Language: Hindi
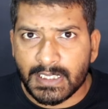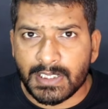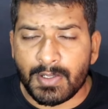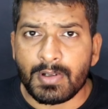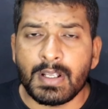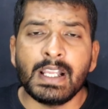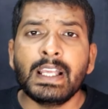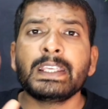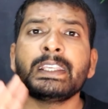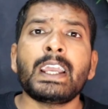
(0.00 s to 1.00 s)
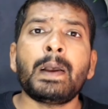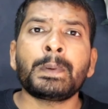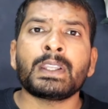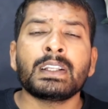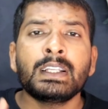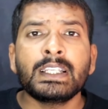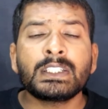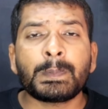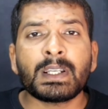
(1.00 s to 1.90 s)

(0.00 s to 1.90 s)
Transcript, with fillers: सकते हो या फिर इस